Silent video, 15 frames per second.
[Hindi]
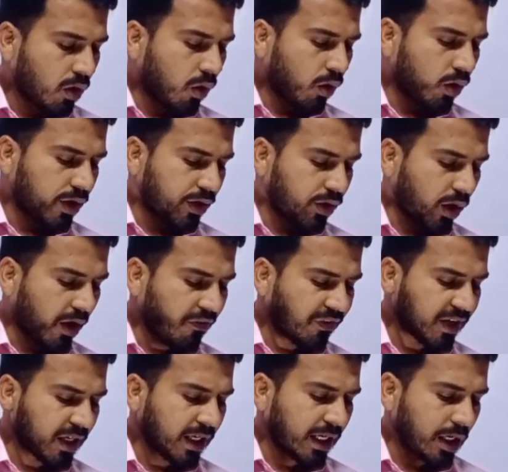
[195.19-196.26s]
और
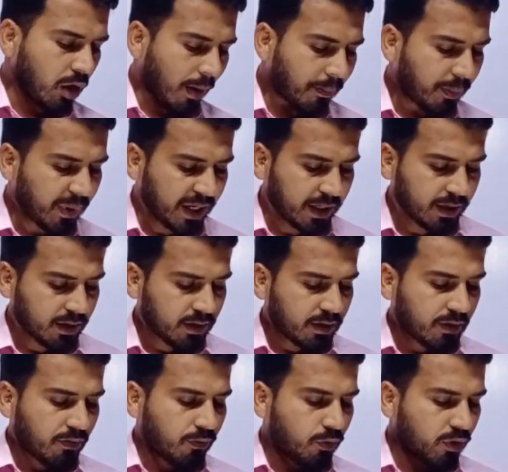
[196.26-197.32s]
ड्राफ्टिंग इक्विपमेंट
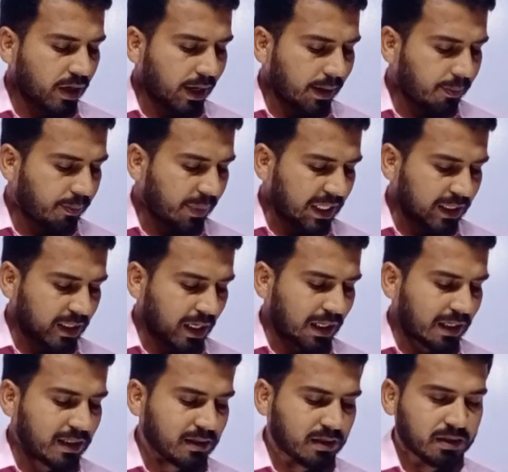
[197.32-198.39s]
वो है
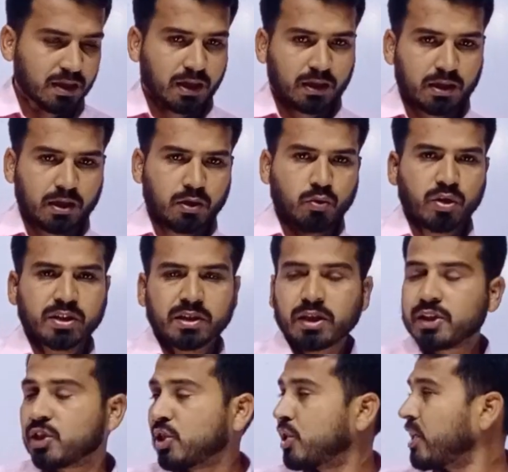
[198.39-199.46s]
पैंतालीस हज़ार का क्योंकि
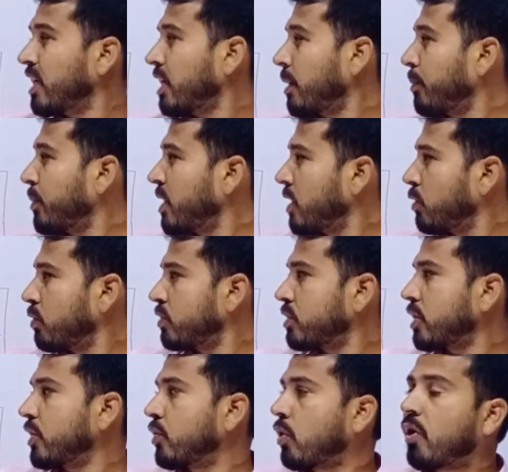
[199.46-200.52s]
इंजीनियरिंग कंपनी है तो
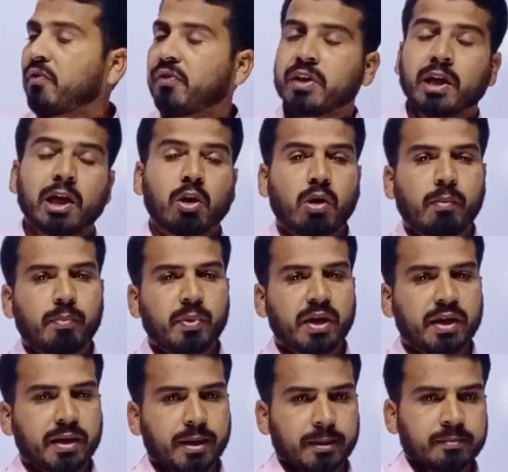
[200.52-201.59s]
उसका ड्राफ्टिंग
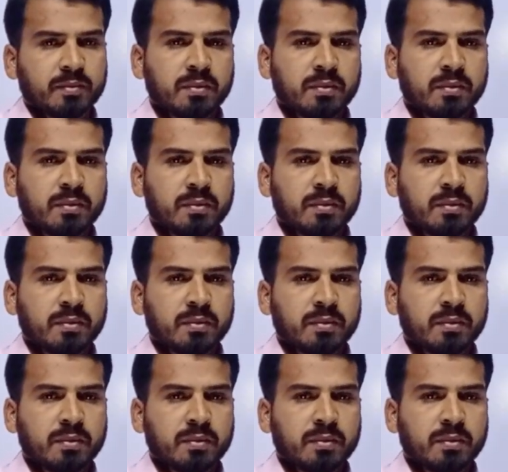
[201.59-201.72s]
इक्विपमेंट है